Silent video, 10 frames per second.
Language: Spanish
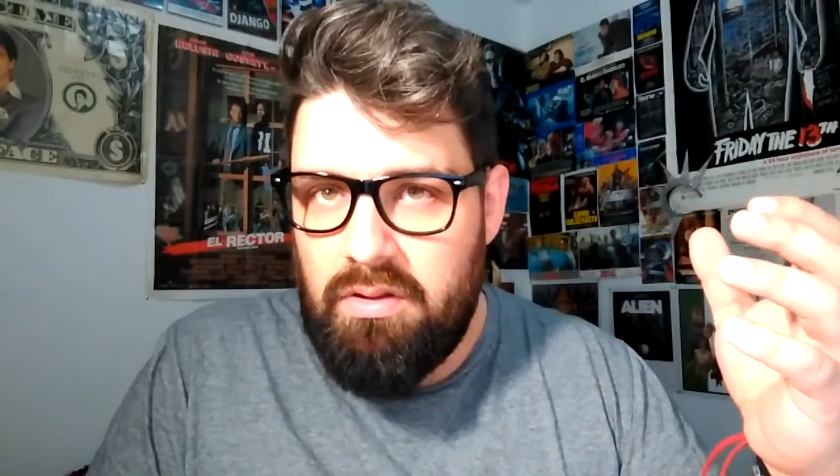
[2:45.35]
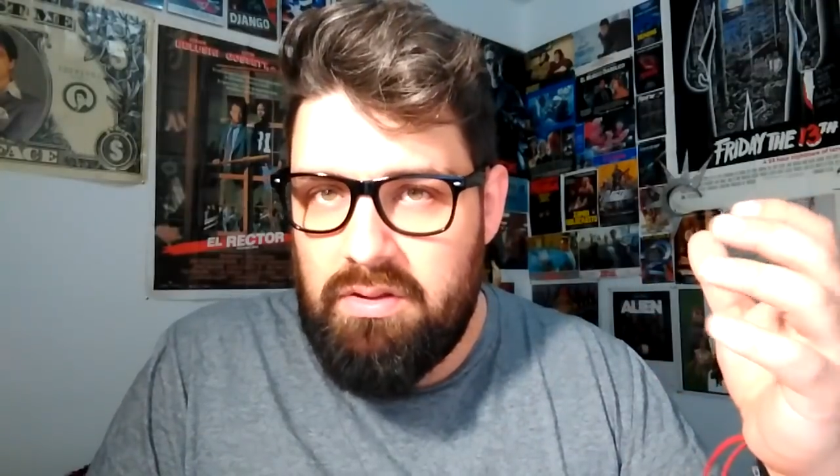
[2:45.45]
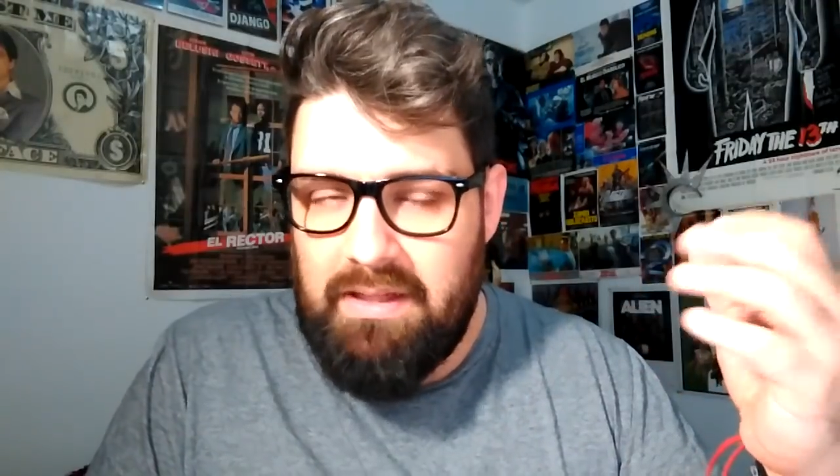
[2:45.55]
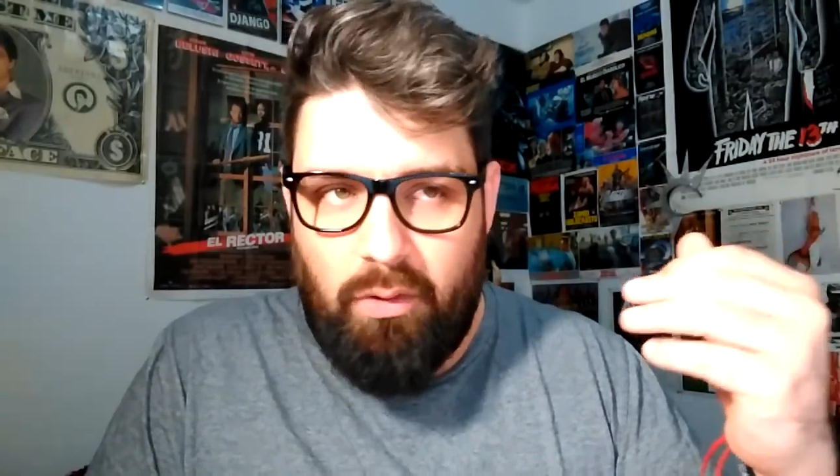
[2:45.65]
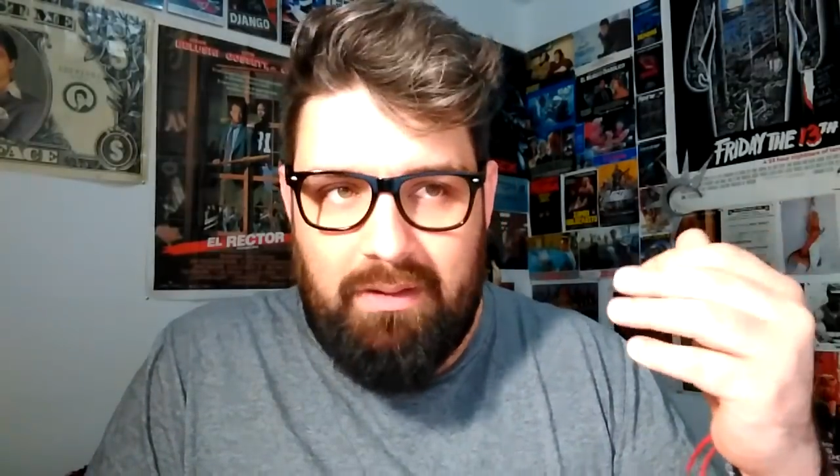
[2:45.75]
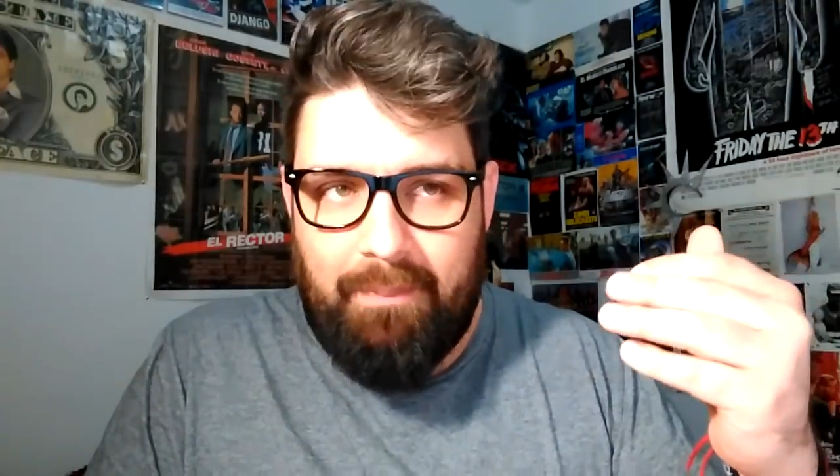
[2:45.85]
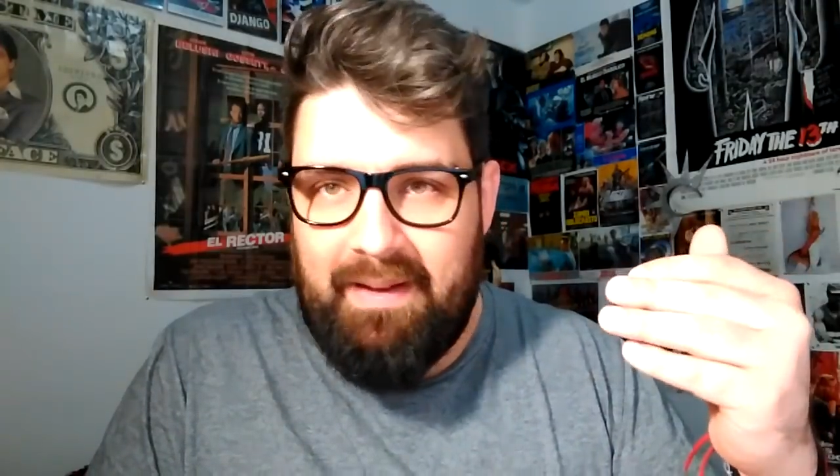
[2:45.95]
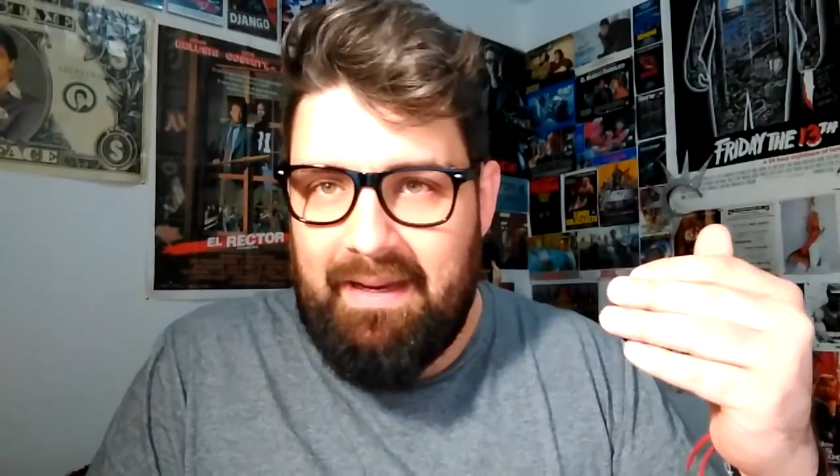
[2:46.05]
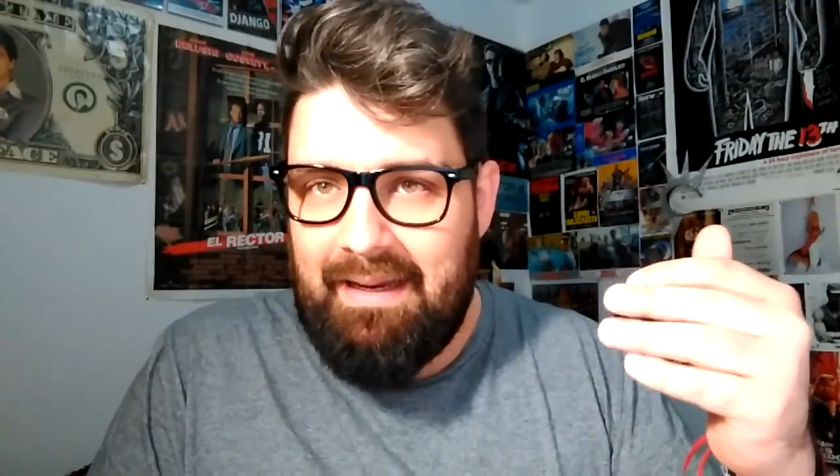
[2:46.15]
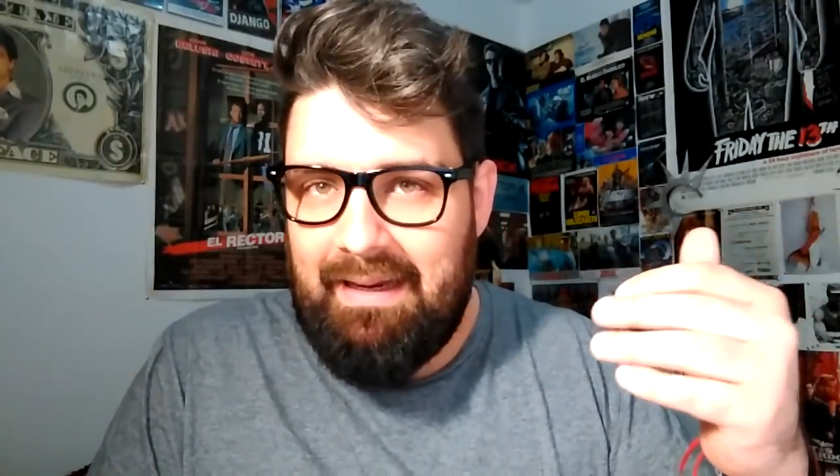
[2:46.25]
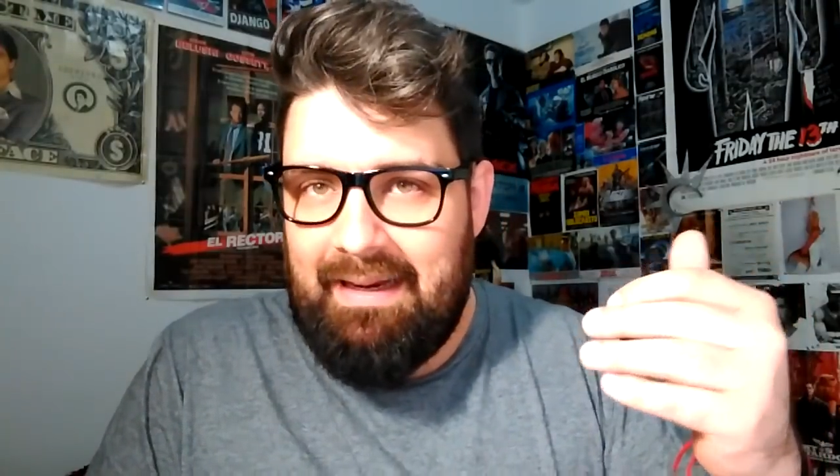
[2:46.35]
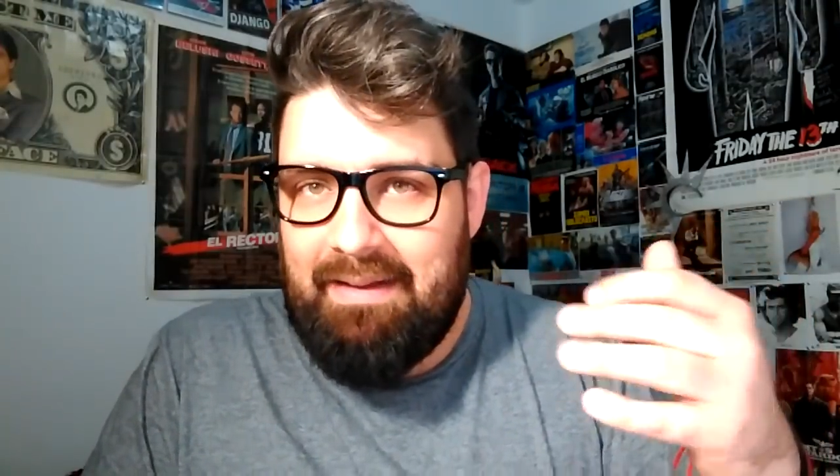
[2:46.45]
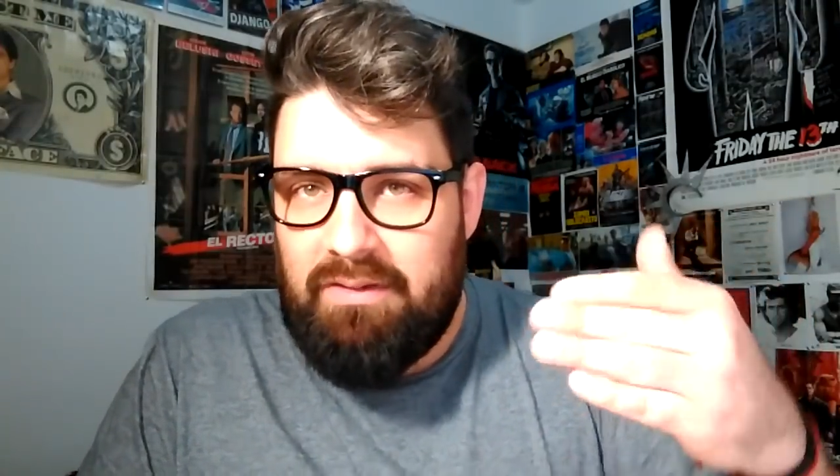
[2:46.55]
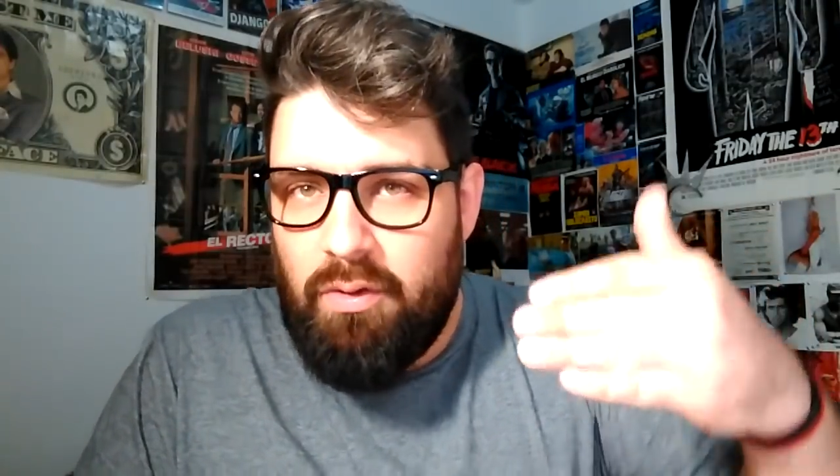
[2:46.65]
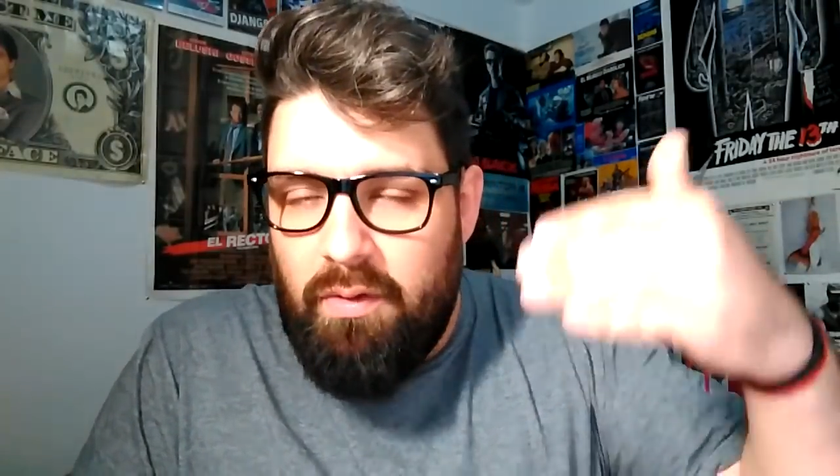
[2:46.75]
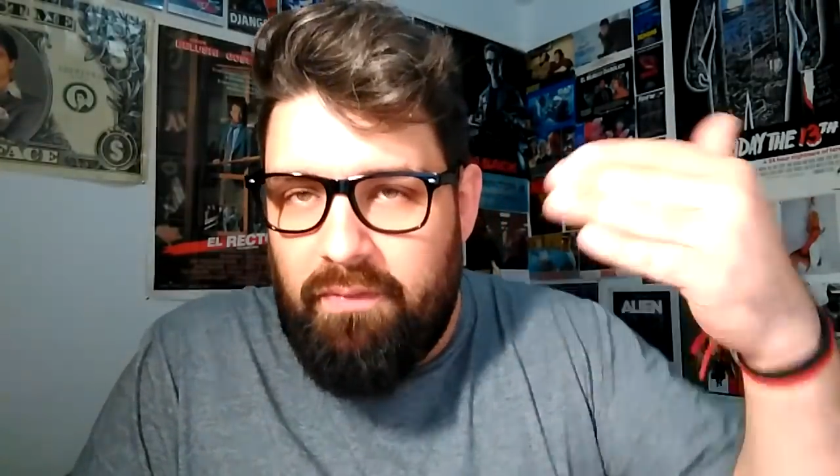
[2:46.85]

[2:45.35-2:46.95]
O sea, JP era todo